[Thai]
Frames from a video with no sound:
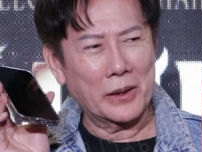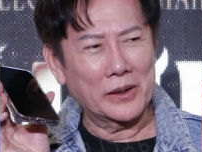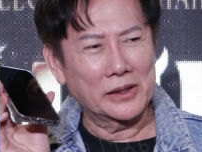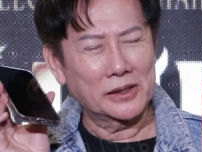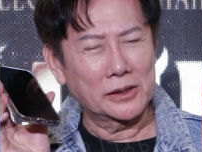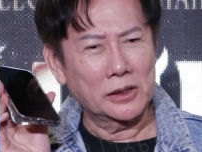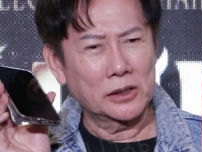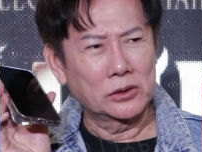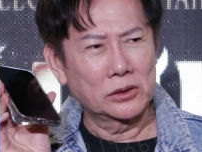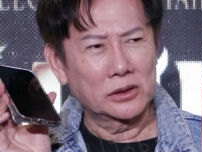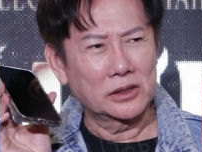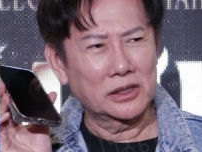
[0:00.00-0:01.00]
เสียหายเย
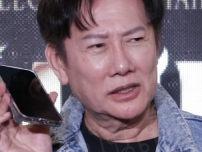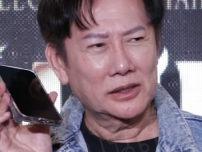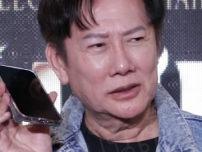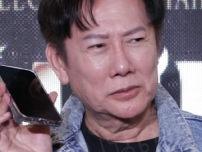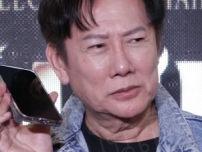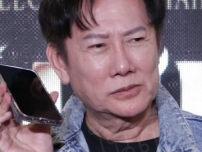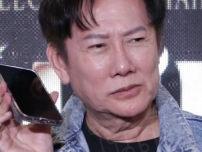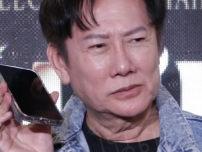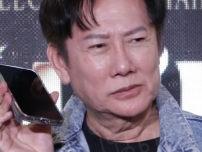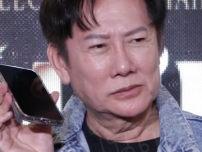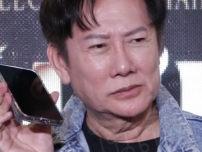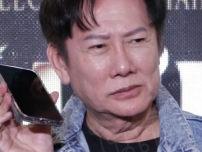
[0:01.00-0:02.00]
อะมากครับเสียหาย
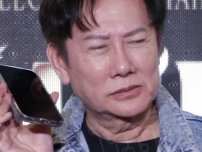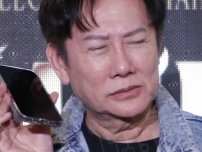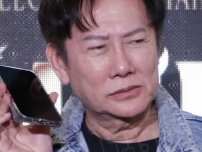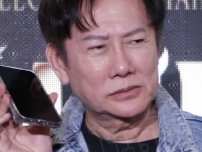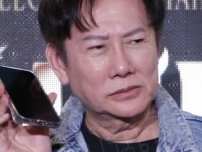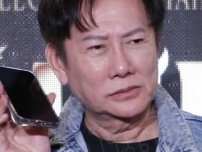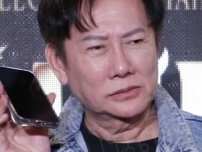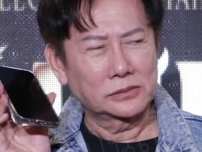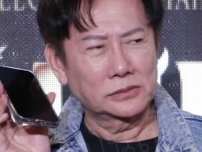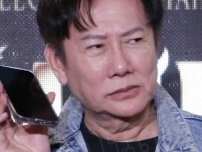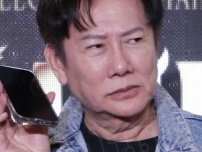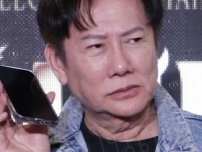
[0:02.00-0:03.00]
เยอะมากเสีย
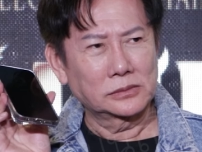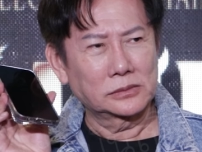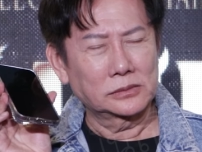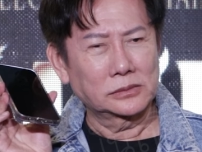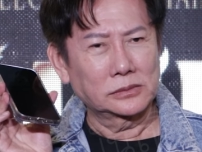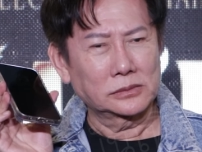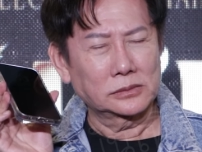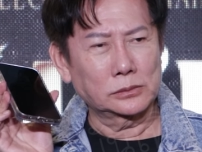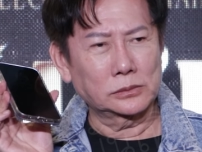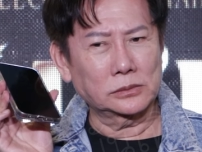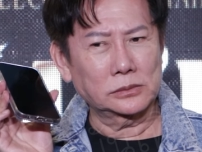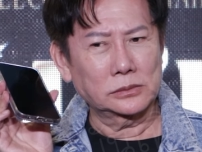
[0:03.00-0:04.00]
หายเยอะจริงๆผ
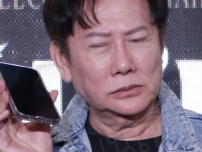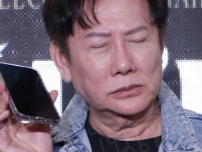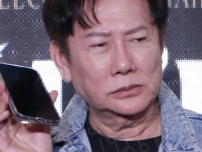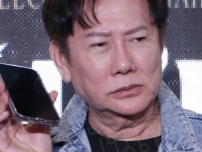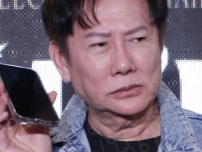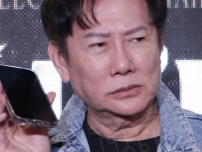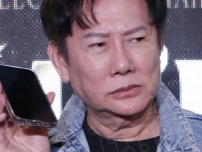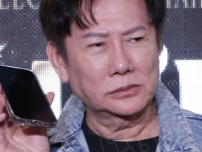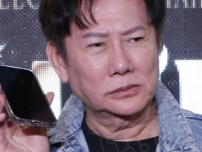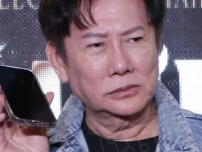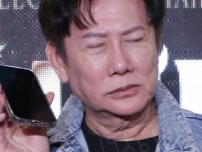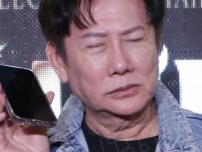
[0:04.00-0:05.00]
มเสียดายมากเลย